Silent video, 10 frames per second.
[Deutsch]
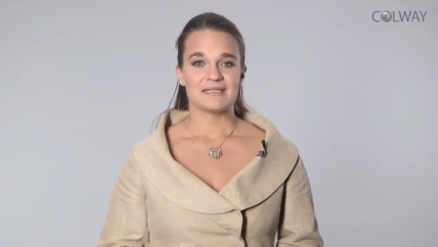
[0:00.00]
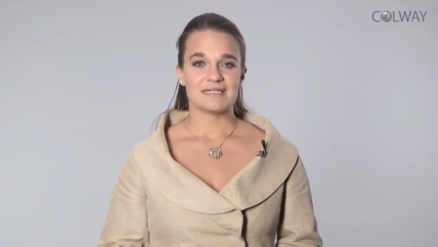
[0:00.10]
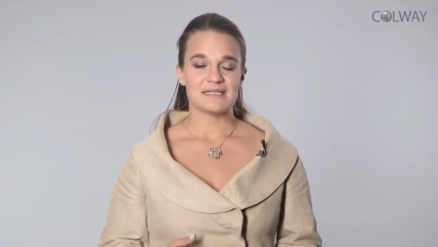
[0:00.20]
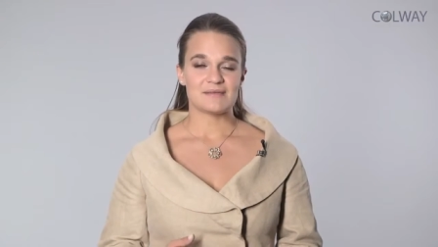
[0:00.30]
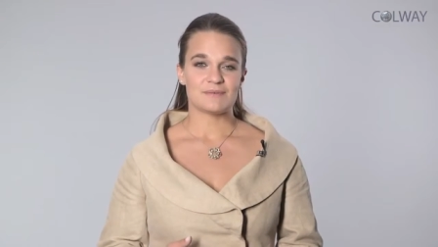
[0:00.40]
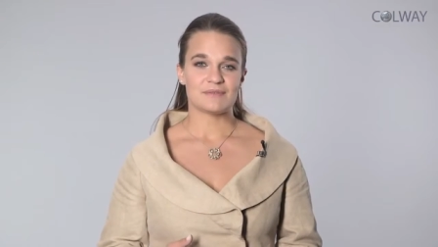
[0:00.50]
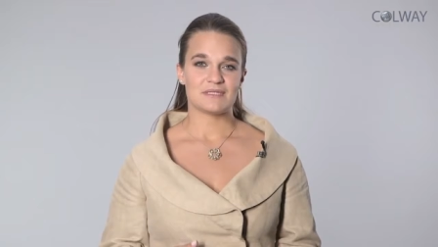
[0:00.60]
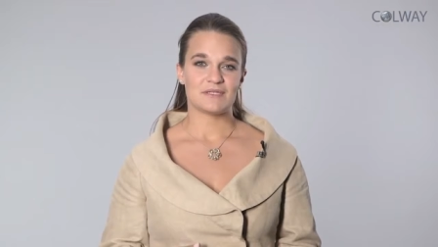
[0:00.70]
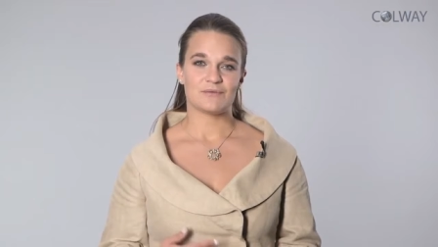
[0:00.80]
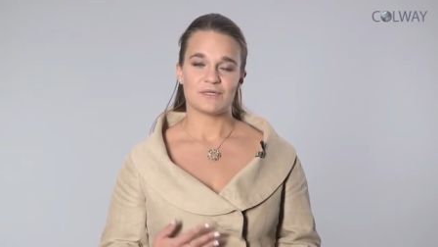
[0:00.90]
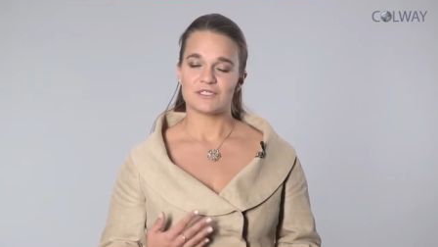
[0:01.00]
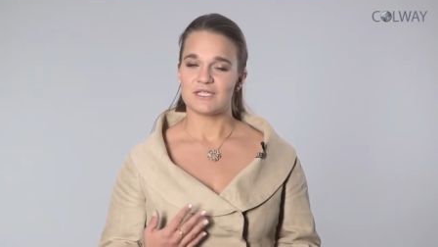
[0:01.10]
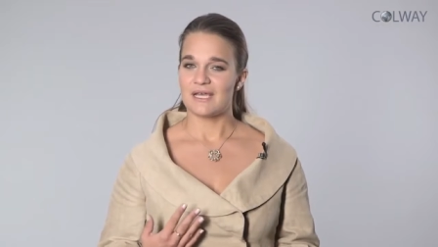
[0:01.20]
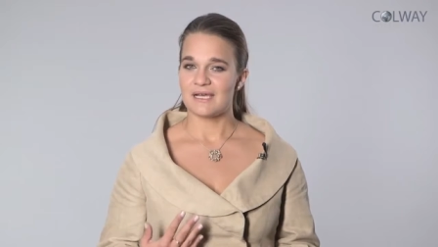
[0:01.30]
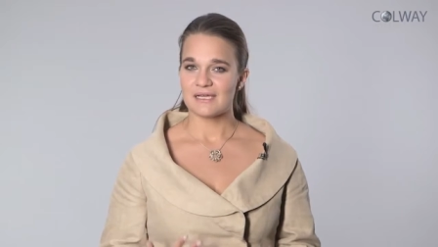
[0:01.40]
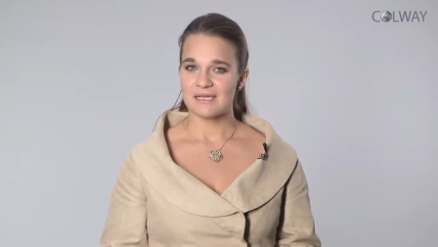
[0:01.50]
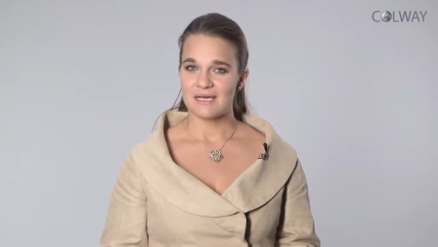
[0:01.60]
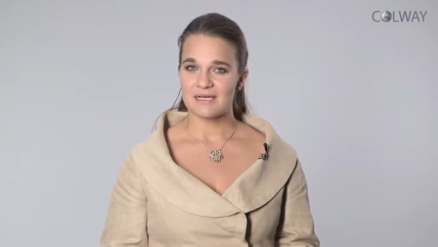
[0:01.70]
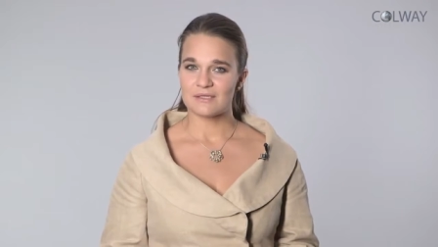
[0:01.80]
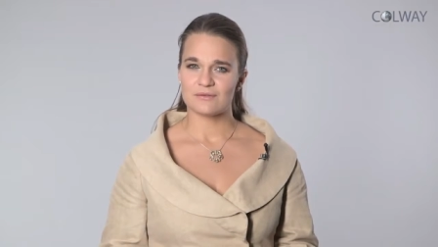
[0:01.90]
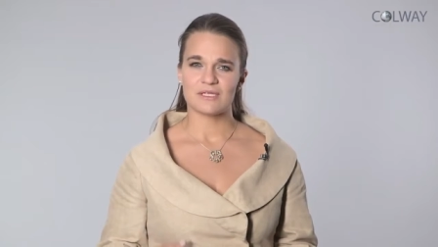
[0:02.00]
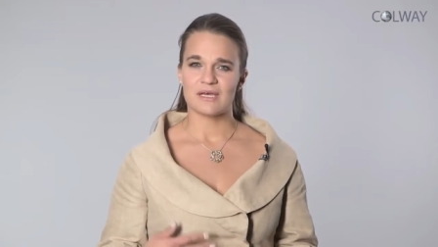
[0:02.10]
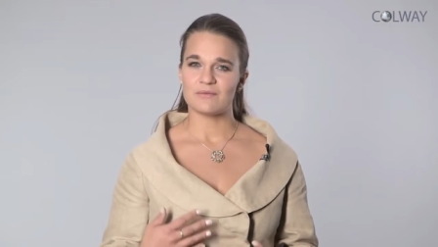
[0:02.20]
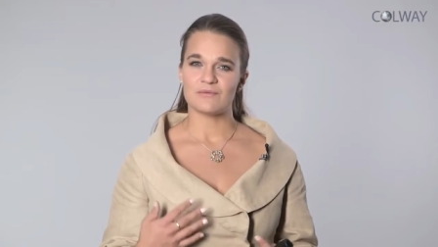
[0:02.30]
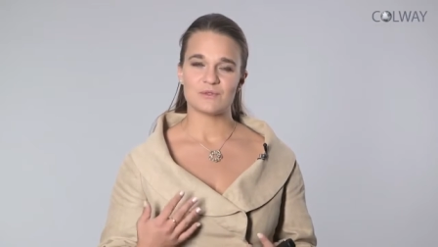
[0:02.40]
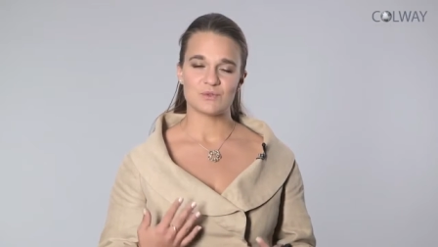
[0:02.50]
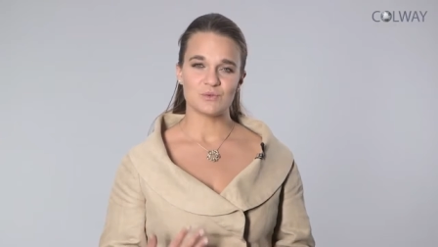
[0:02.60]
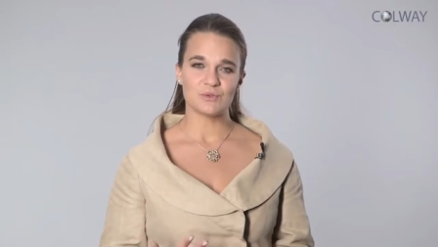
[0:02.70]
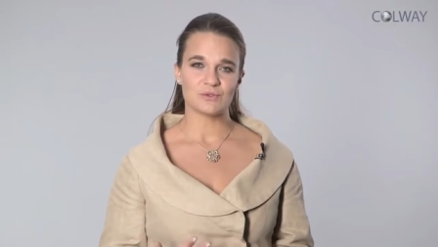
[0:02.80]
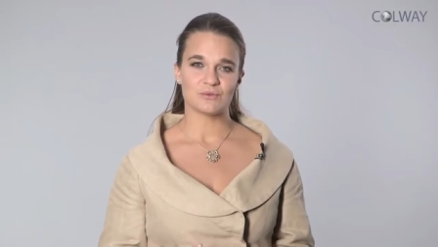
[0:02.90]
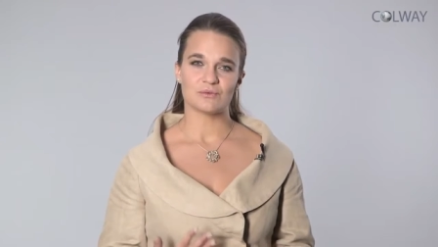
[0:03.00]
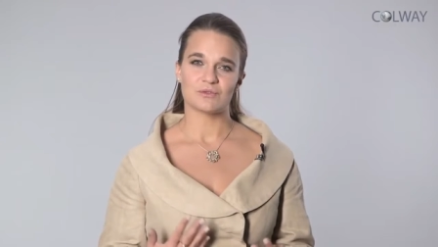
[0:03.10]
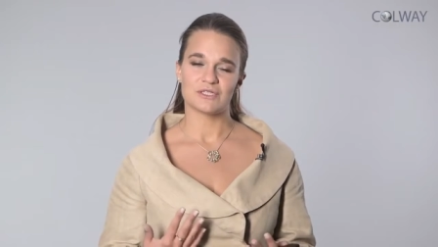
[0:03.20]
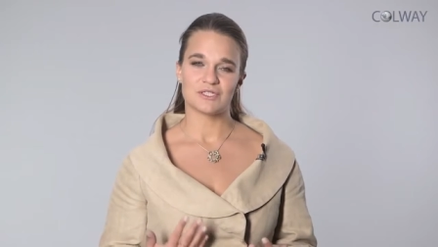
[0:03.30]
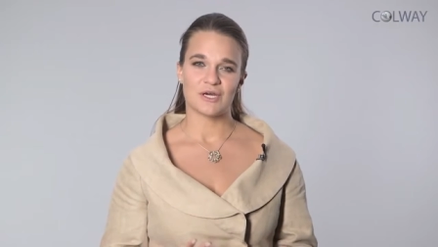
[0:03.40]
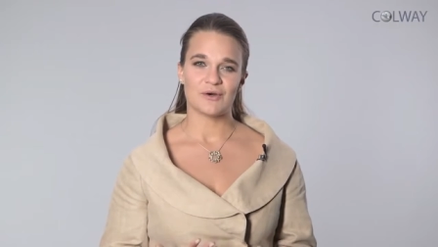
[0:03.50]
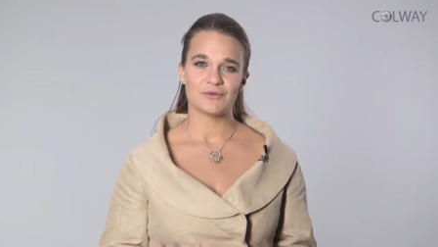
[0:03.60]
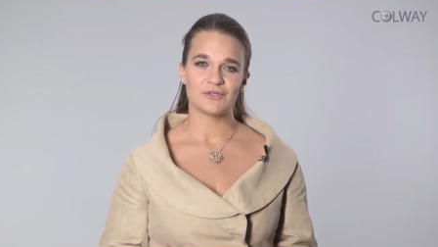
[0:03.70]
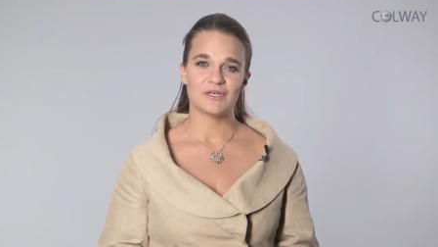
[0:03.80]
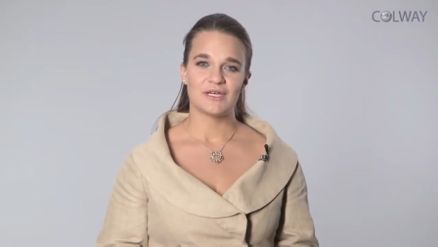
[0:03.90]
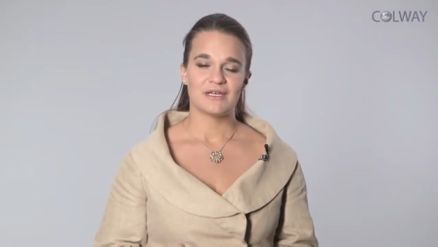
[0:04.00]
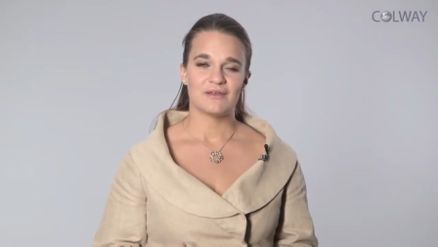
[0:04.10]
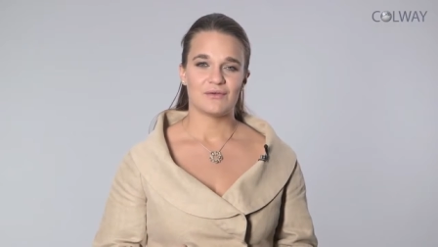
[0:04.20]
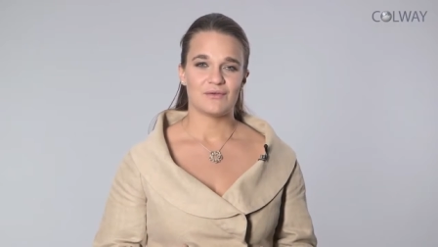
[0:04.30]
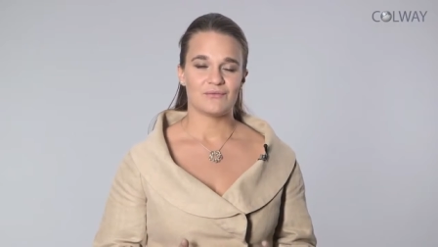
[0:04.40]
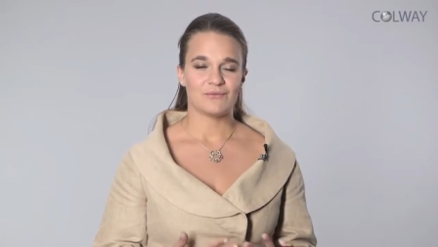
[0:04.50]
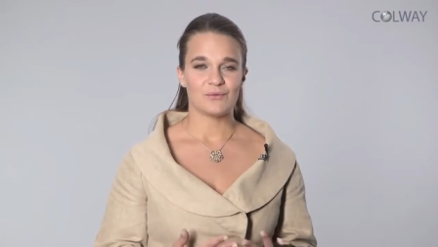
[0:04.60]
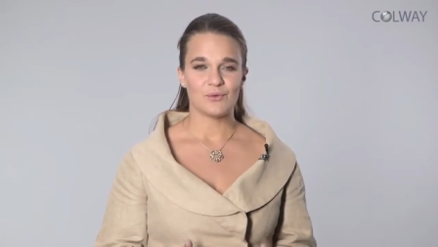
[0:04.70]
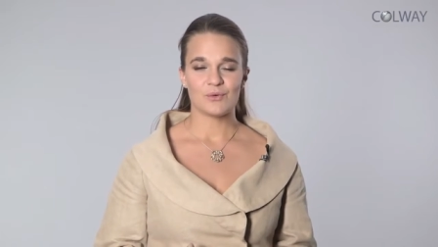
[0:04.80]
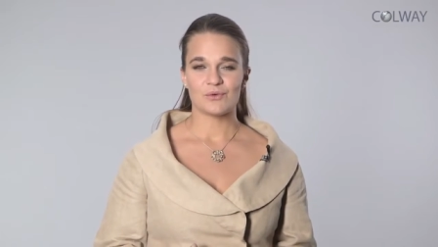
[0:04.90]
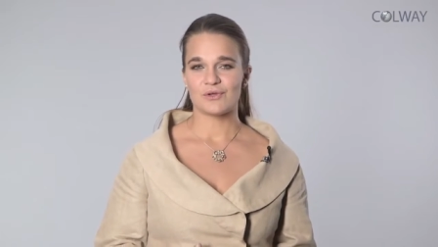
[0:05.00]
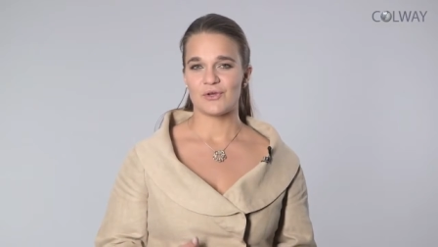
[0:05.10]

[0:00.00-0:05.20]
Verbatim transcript: Deshalb sind Forscher hergegangen und haben versucht und geschaut, wo